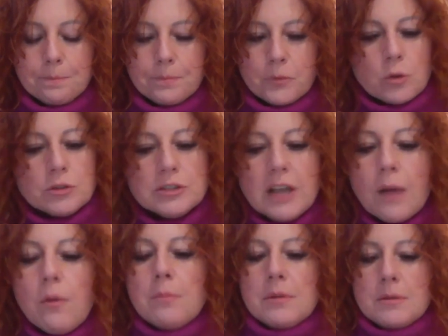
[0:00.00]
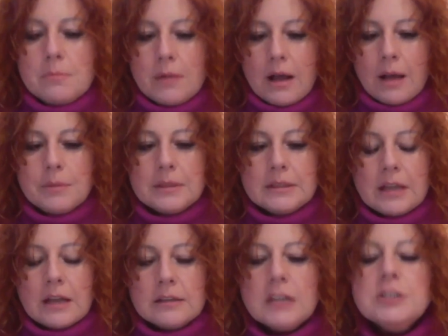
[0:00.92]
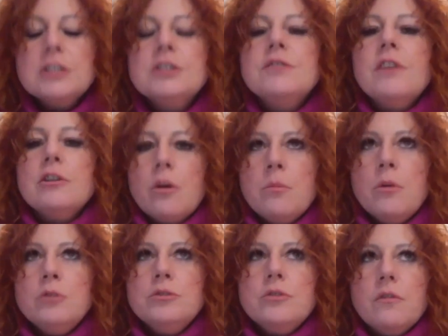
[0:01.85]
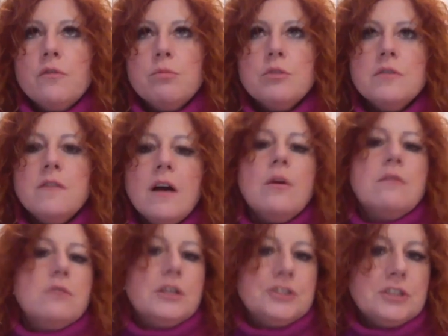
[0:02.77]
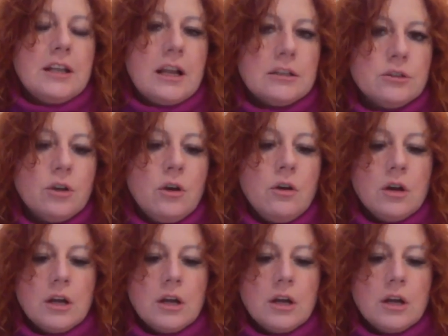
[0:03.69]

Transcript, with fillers: to chciałabym, aby ta nasza świadomość wpływała właśnie na to,